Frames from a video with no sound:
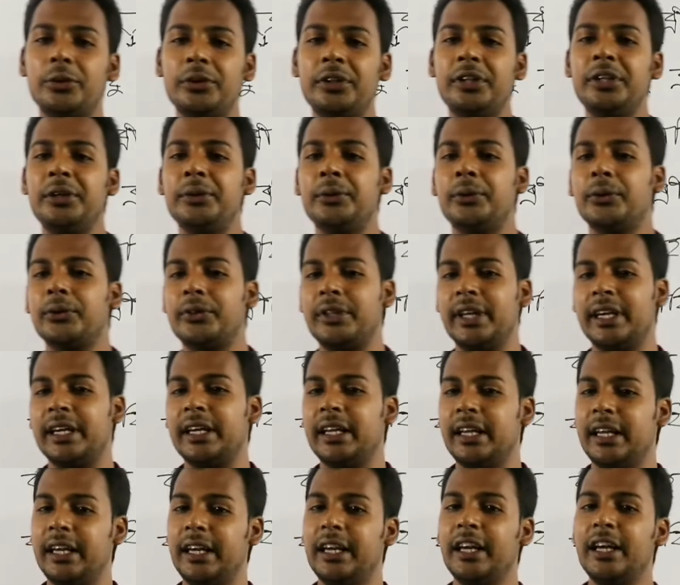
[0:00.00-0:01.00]
ধনী হতে
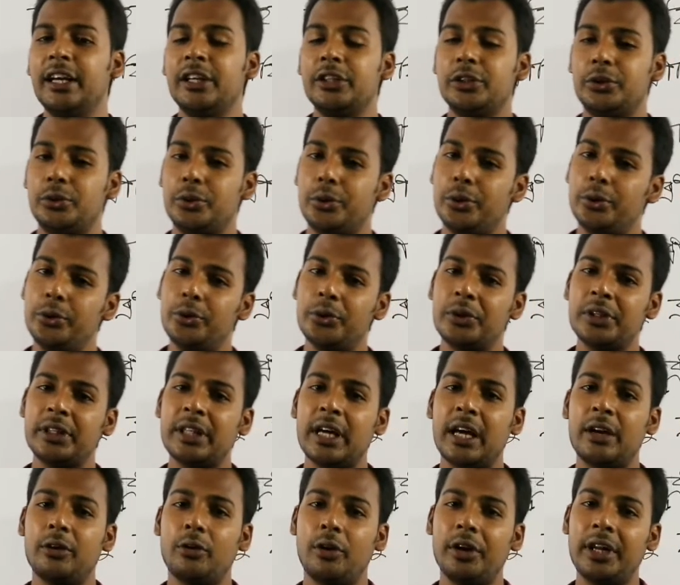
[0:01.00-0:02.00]
গেলে শুধু কি
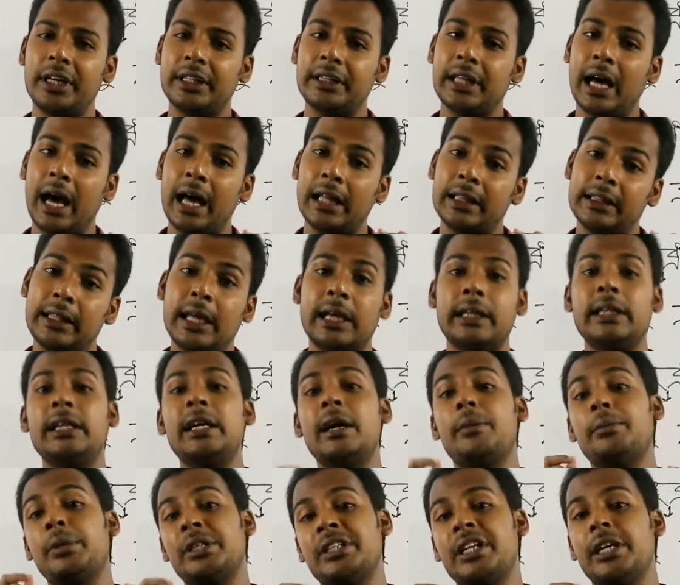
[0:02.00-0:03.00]
তার অনেক ধান
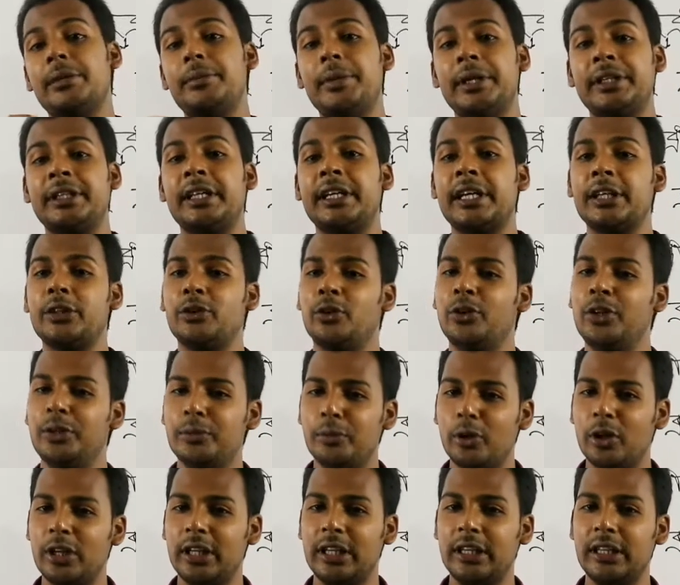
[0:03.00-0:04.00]
থাকলে আমরা সেই ব্যক্তিকে
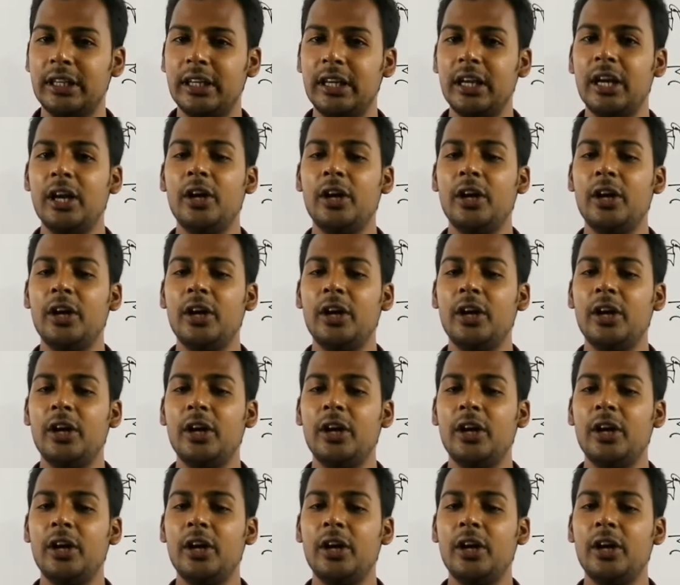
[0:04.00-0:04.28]
ধনী বলি